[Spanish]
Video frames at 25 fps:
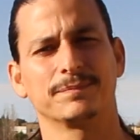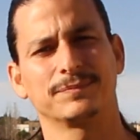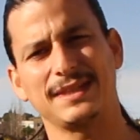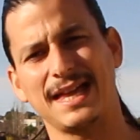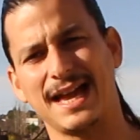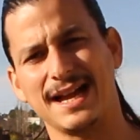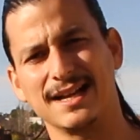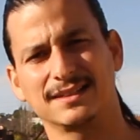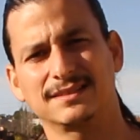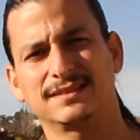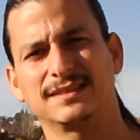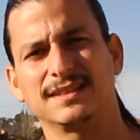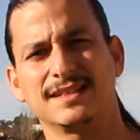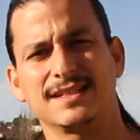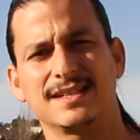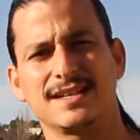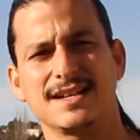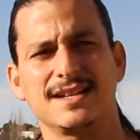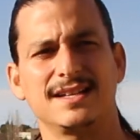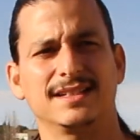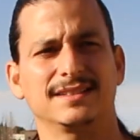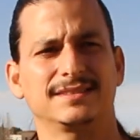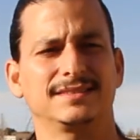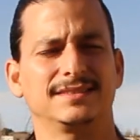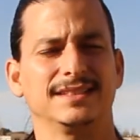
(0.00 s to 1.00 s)

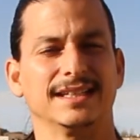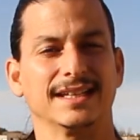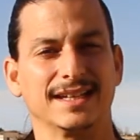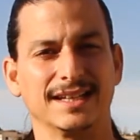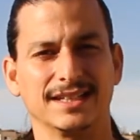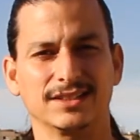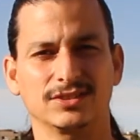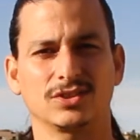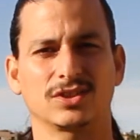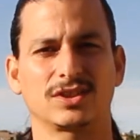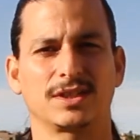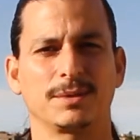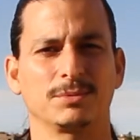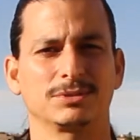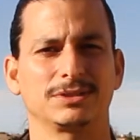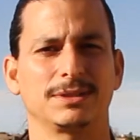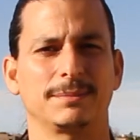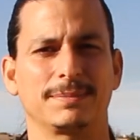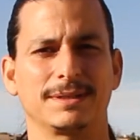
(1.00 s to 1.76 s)
tácticas, secretos que hemos